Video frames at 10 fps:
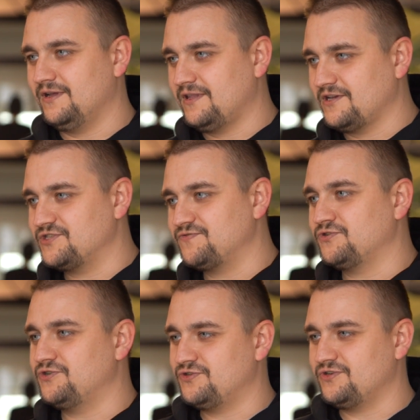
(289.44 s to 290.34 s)
e, także
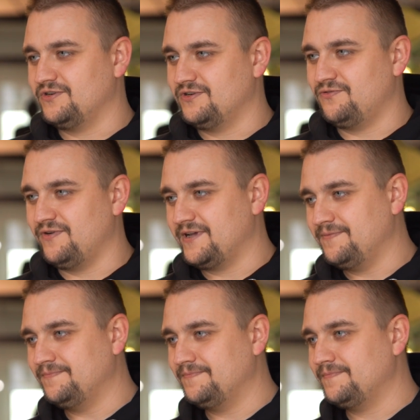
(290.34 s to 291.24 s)
zwrócić e, uwagę.
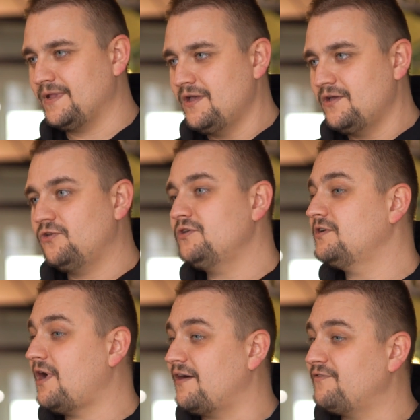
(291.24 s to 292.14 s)
No
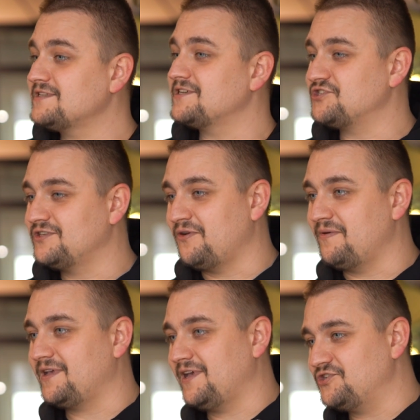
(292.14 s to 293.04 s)
i a, wraca jeszcze
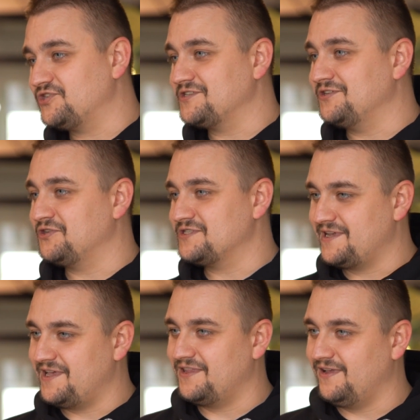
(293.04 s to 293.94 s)
Tomek Janiszewski, no to jest
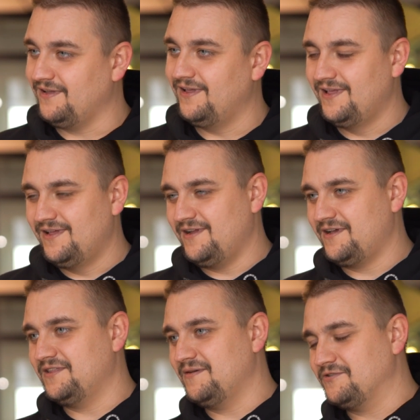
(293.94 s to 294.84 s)
legenda.
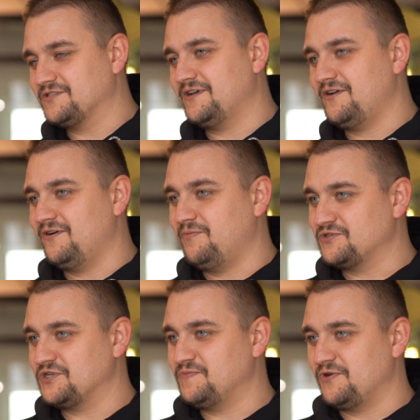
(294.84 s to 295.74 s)
Legenda polskiego,
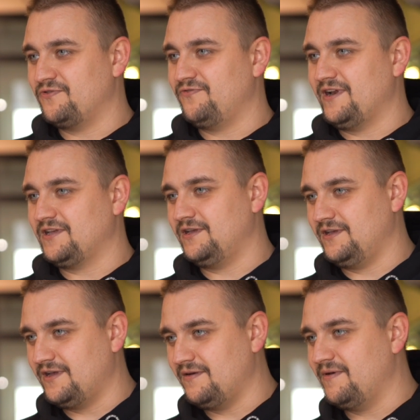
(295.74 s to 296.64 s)
polskich sportów
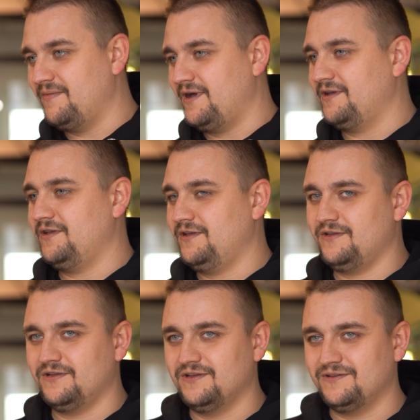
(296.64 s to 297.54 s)
walki, MMA
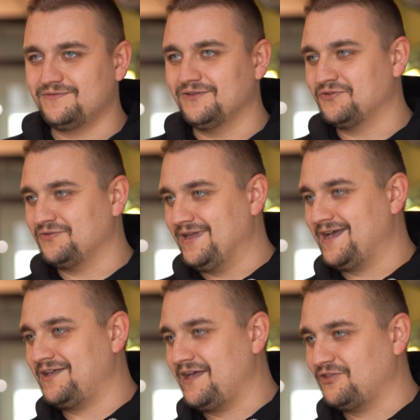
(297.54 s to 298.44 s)
i e, to, to,
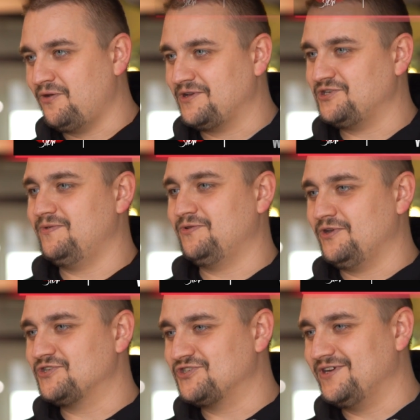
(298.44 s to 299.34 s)
jak, jak Tomek się bił, to
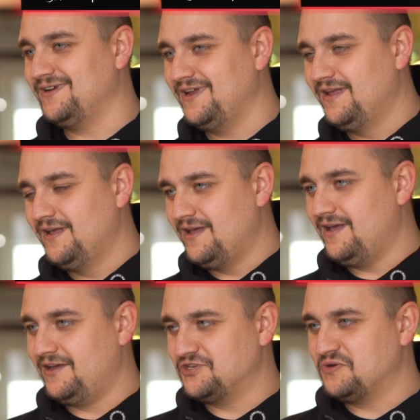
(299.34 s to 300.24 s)
jeszcze,
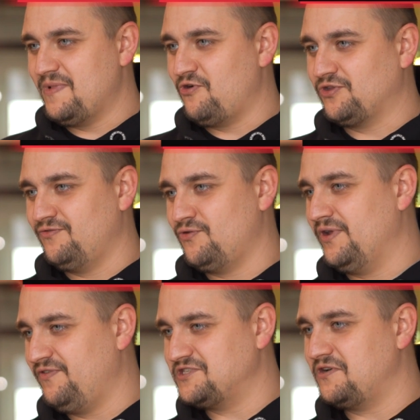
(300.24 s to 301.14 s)
jeszcze mało kto w
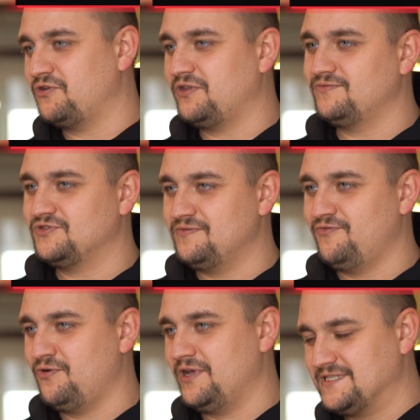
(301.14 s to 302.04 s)
ogóle wiedział o tym, czym w ogóle